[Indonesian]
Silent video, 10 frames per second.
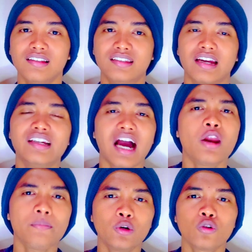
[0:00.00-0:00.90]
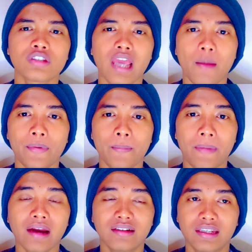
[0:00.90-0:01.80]
jadi kalau menurut saya
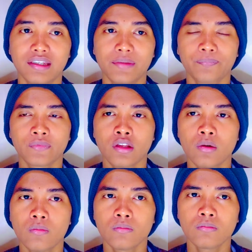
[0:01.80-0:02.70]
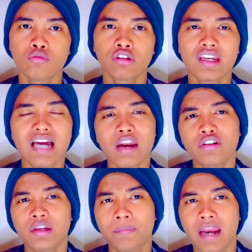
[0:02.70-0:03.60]
pribadi mungkin
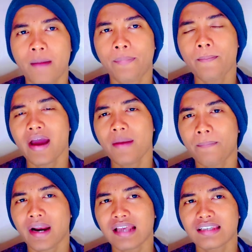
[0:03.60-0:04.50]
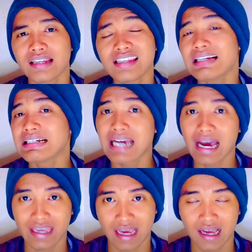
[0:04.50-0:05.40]
kalau dibilang pemain perasaan sih
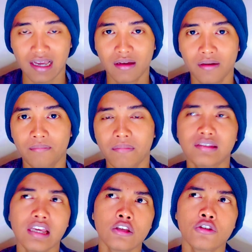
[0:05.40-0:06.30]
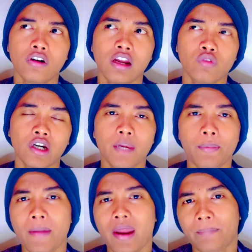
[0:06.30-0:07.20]
enggak ya masa seseorang wadil
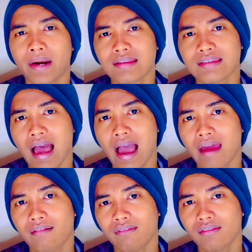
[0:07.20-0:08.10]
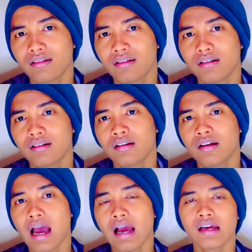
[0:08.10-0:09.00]
pemain perasaan
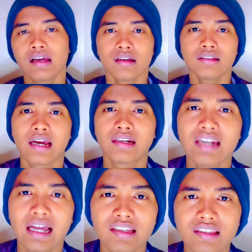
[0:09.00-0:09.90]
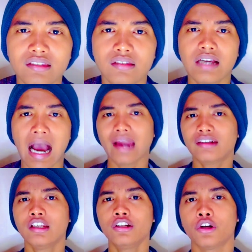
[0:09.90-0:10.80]
jadi nanti nggak
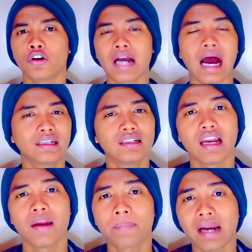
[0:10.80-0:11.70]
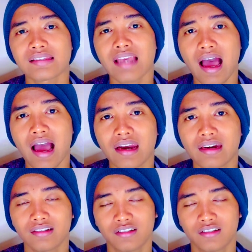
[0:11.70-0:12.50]
adil dong nggak adil dalam perasaan